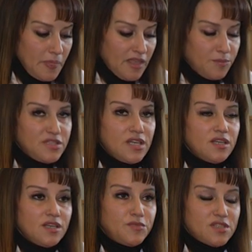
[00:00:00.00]

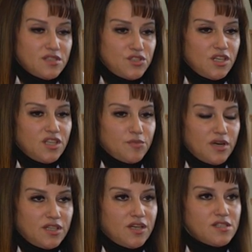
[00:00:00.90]
обязательным назначением
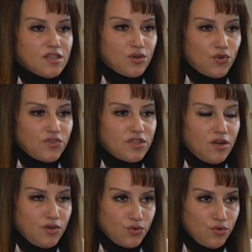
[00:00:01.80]
анализа крови на
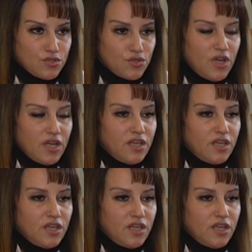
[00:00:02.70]
глюкозу